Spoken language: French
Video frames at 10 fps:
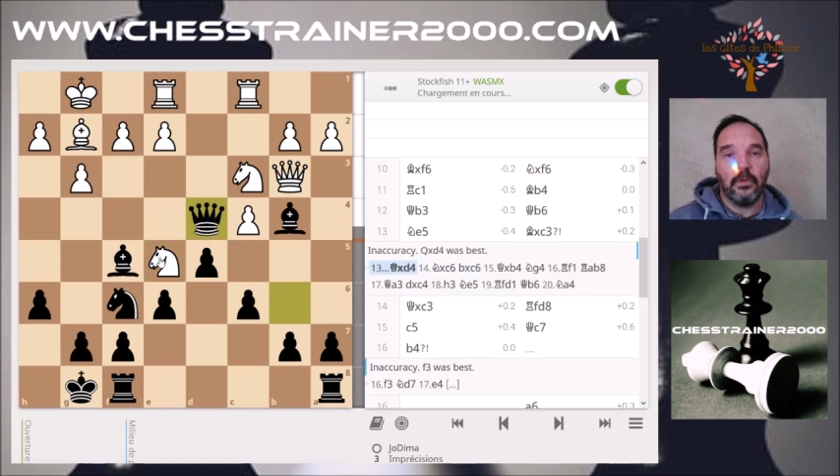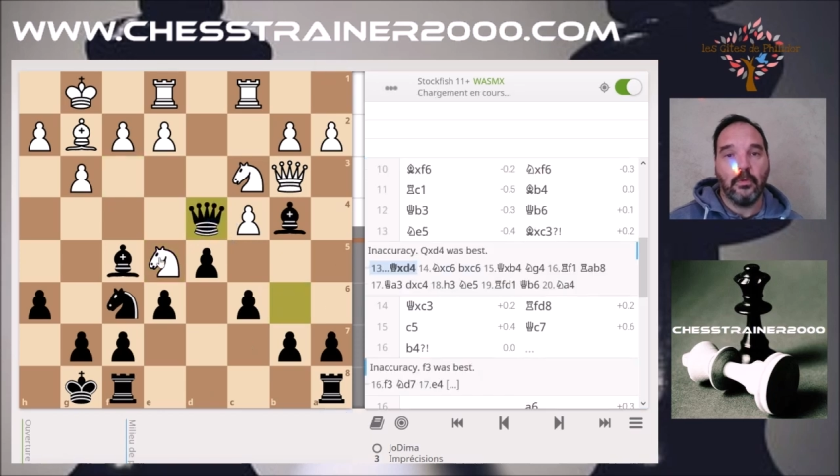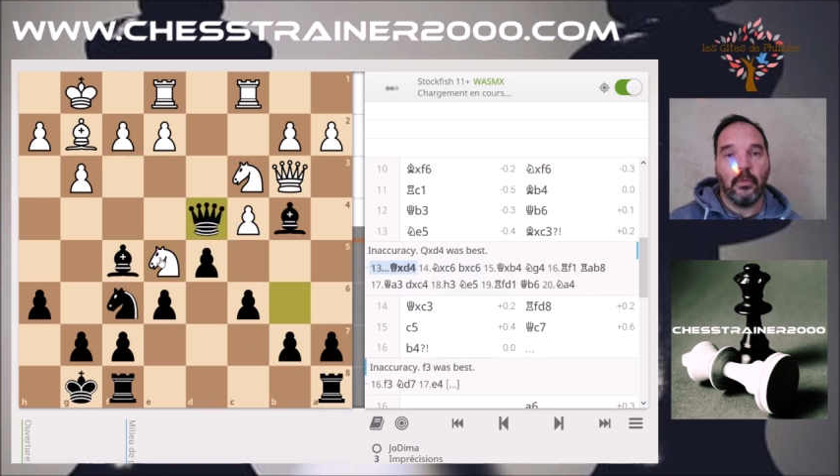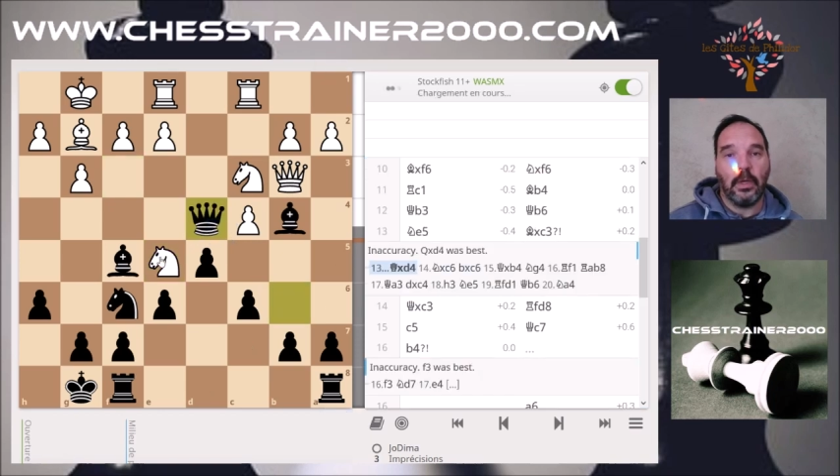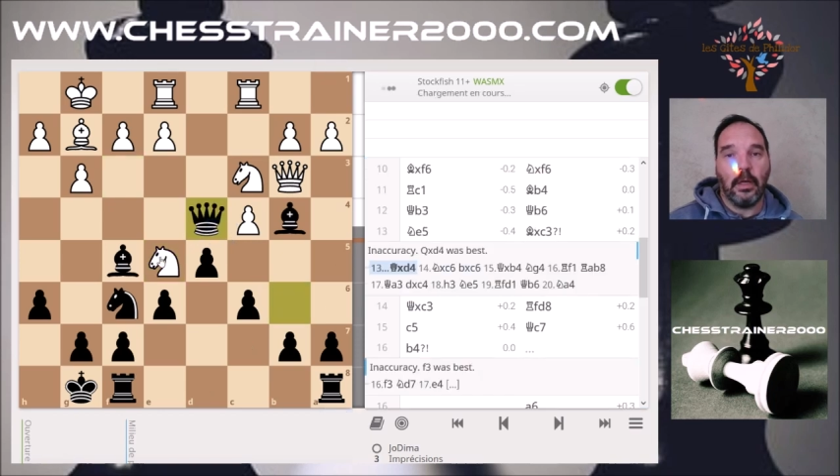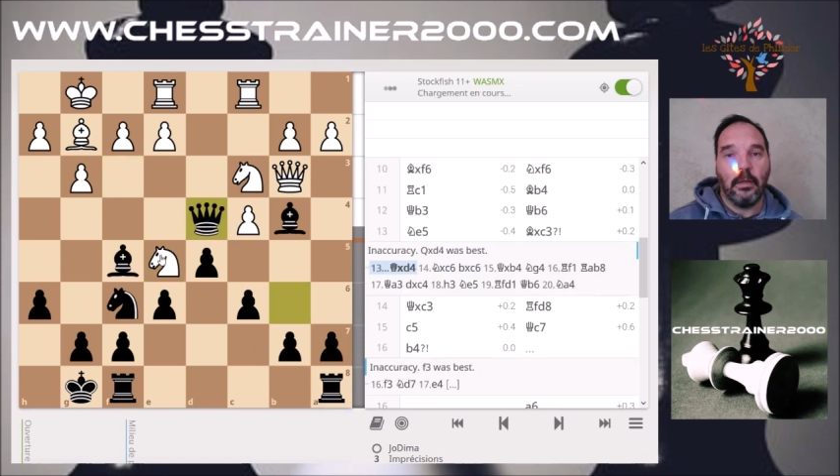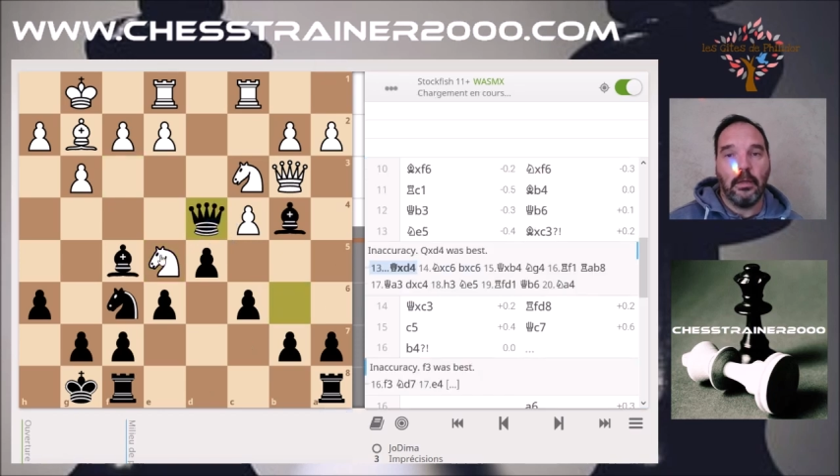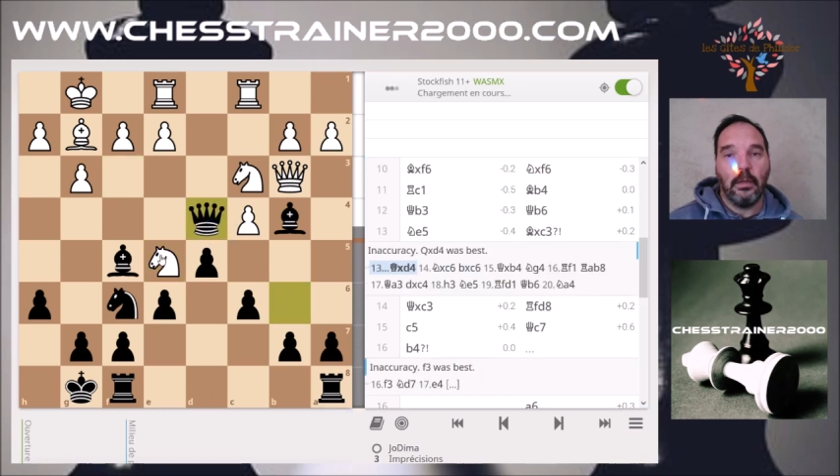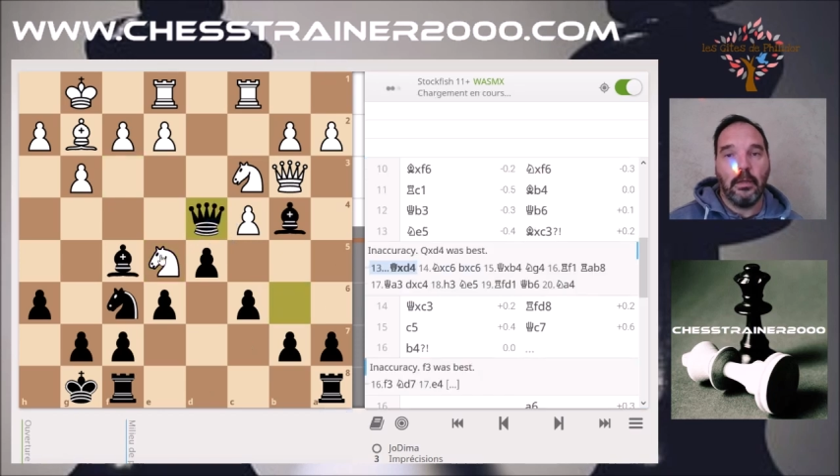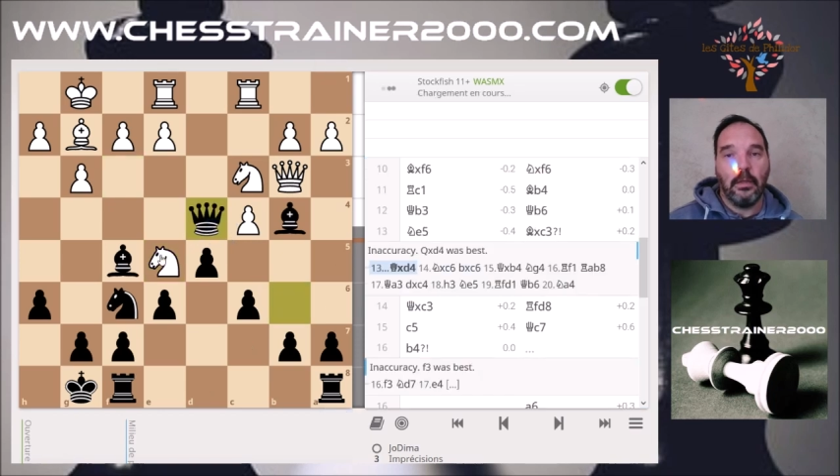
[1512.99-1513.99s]
Donc là,
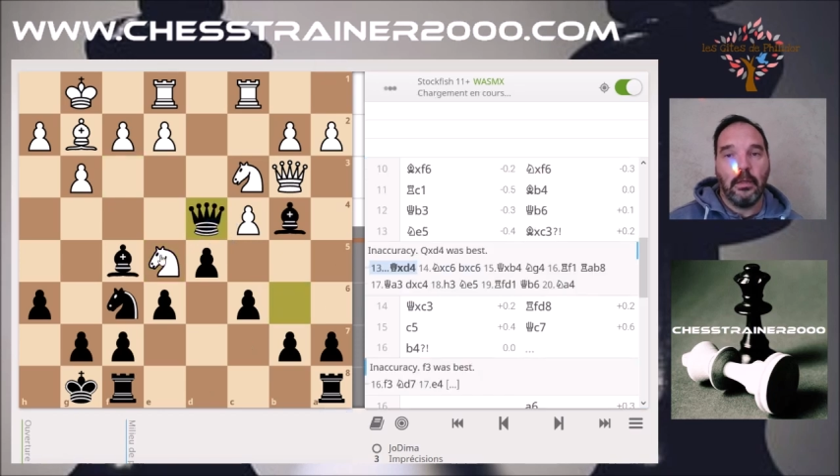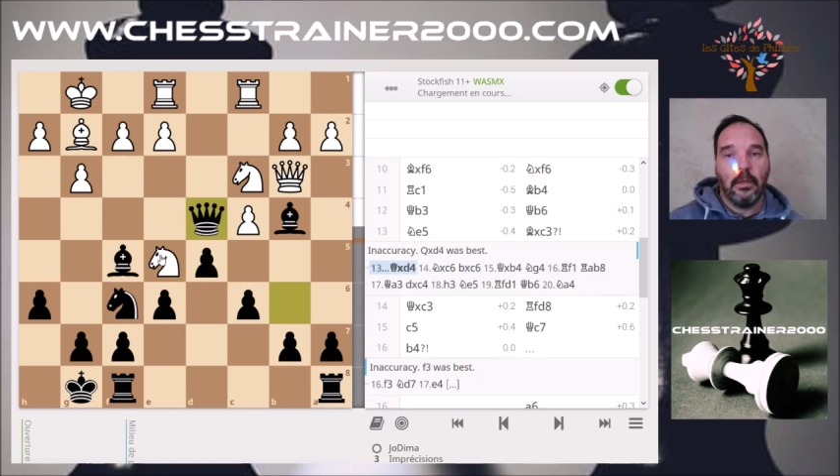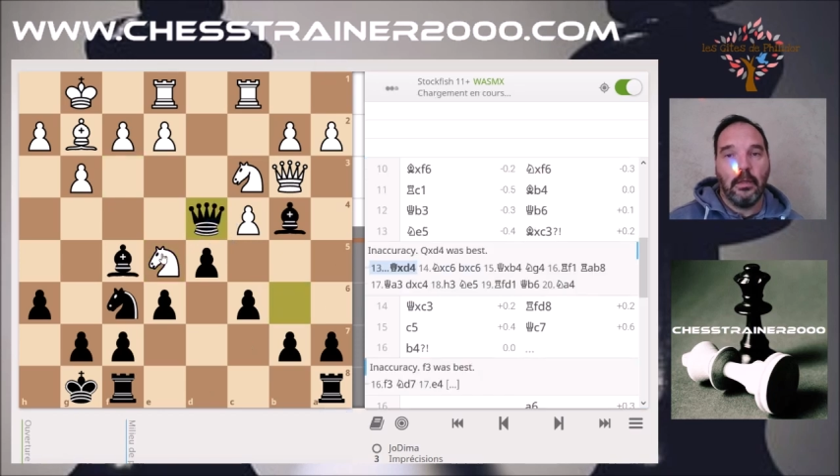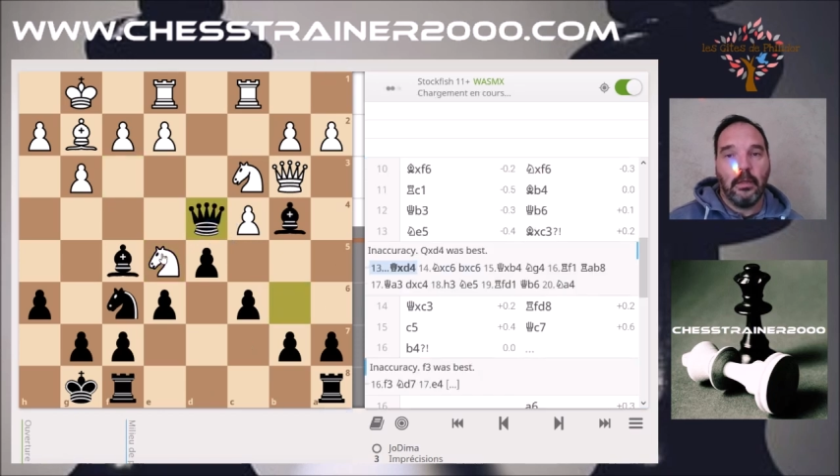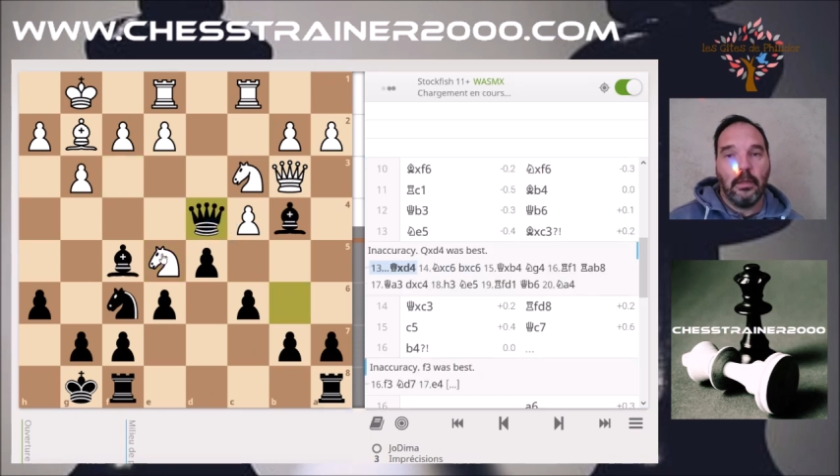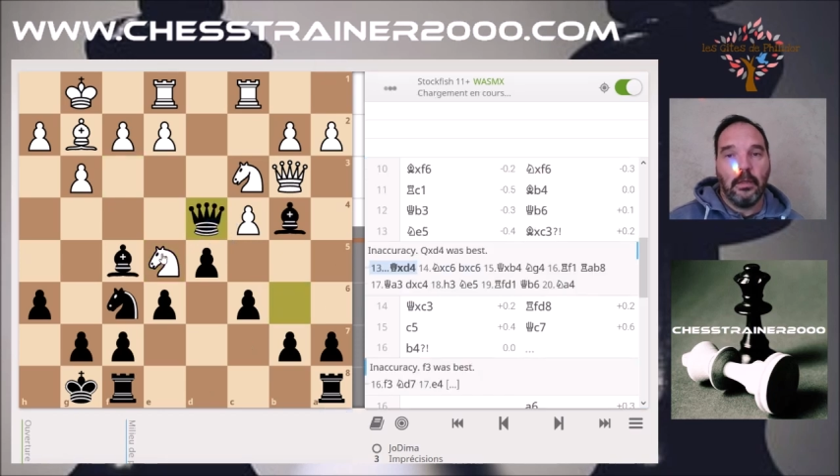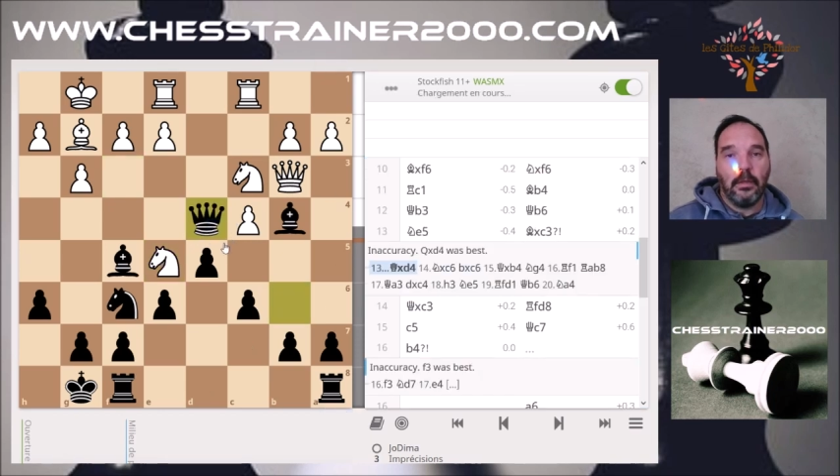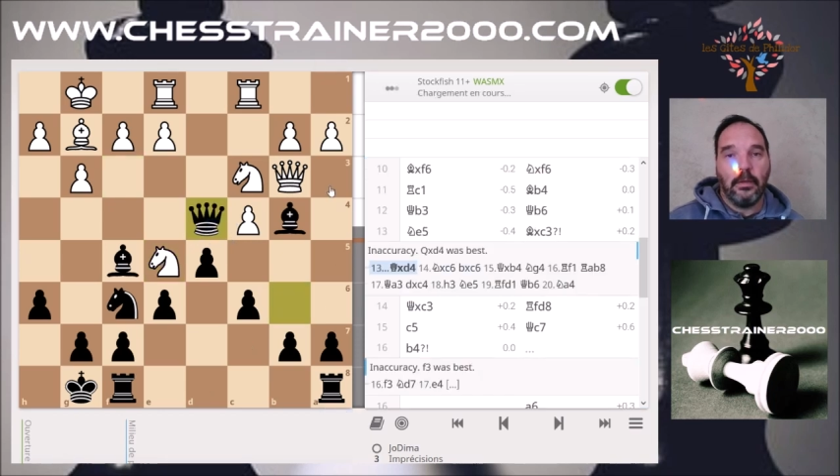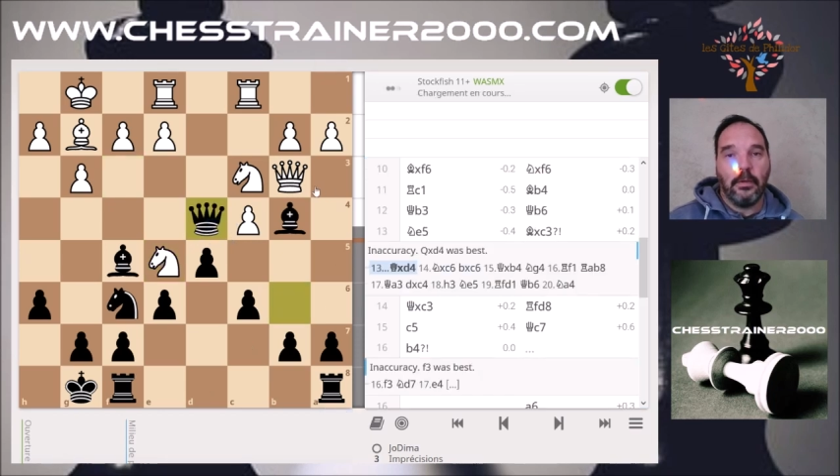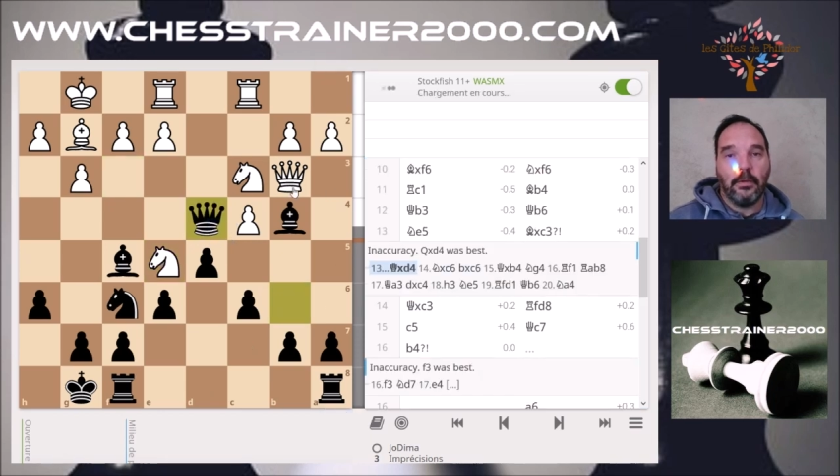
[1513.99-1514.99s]

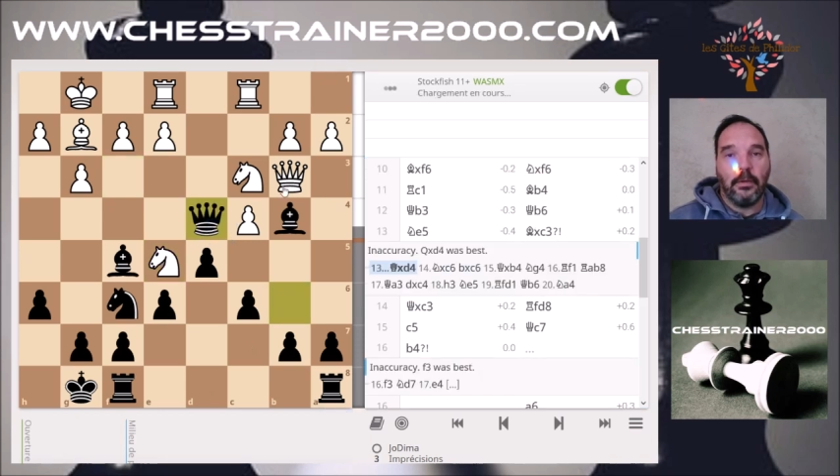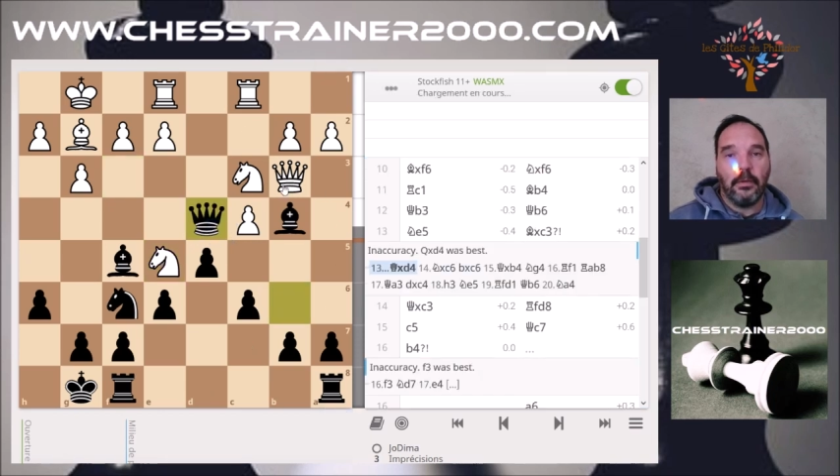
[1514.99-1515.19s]
euh,